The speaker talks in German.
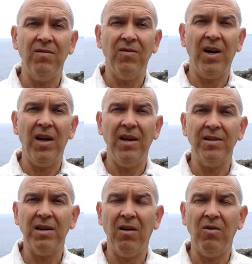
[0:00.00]
weil
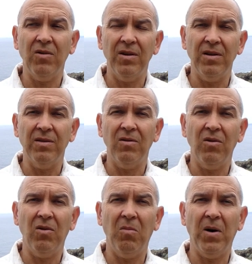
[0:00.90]
es auch in
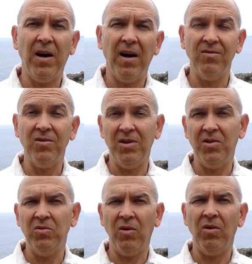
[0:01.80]
Europa und
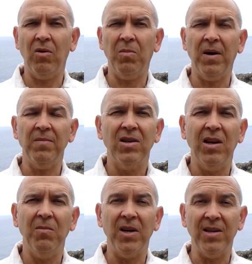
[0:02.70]
nicht nur Europa
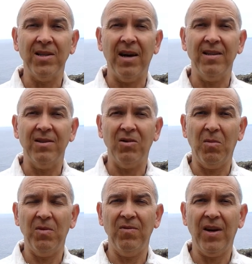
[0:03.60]
schlimmere Zeiten
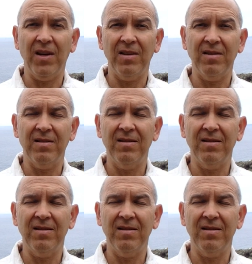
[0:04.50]
kommen werden.